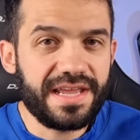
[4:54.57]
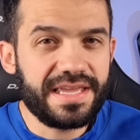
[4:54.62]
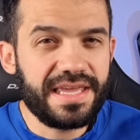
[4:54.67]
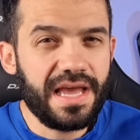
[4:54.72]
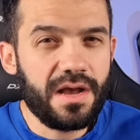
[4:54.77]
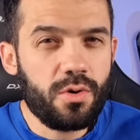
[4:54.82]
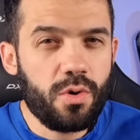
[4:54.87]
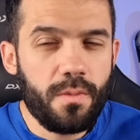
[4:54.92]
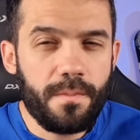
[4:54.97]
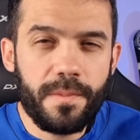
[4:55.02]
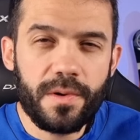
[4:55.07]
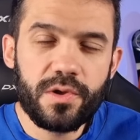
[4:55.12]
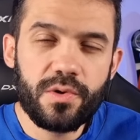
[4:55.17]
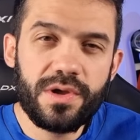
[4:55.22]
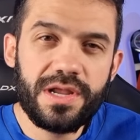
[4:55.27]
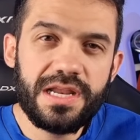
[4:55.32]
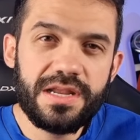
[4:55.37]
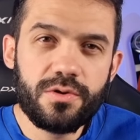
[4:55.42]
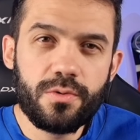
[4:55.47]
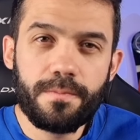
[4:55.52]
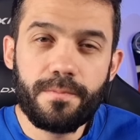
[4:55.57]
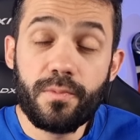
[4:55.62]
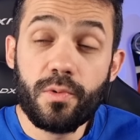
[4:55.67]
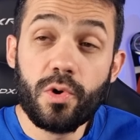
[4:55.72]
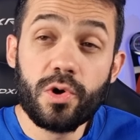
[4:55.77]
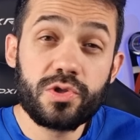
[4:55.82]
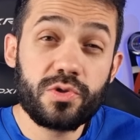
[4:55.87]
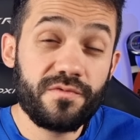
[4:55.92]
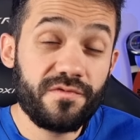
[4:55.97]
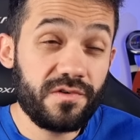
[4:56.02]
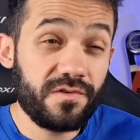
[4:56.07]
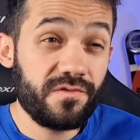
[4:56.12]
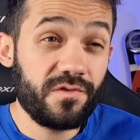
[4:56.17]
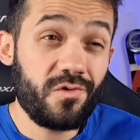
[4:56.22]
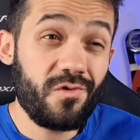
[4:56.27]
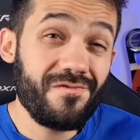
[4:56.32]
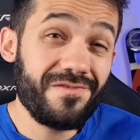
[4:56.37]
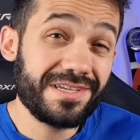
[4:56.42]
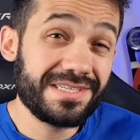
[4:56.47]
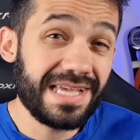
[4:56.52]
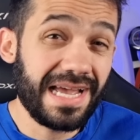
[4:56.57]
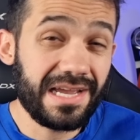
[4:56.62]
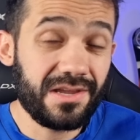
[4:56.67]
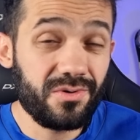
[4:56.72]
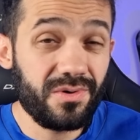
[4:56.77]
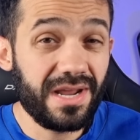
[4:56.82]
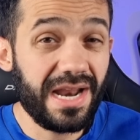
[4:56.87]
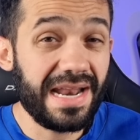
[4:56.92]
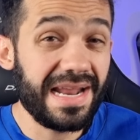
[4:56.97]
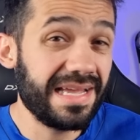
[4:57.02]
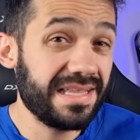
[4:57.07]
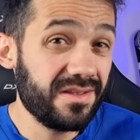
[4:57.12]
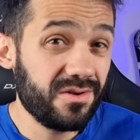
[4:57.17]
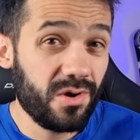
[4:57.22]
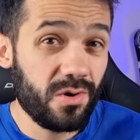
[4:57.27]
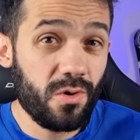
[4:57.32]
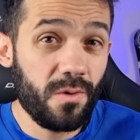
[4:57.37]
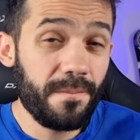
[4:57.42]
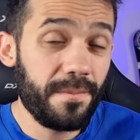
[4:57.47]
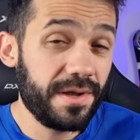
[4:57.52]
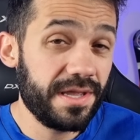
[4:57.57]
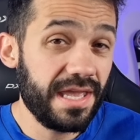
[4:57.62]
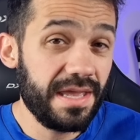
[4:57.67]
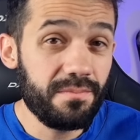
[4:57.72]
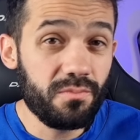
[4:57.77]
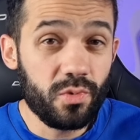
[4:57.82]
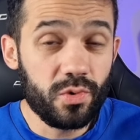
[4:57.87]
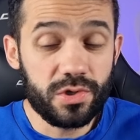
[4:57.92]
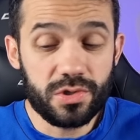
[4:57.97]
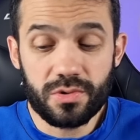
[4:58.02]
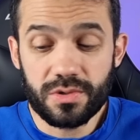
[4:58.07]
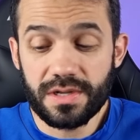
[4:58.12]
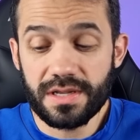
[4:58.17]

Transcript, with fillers: Quem acompanhou ele no Porto, vou, vou, confessar que no Granada não acompanhei muito,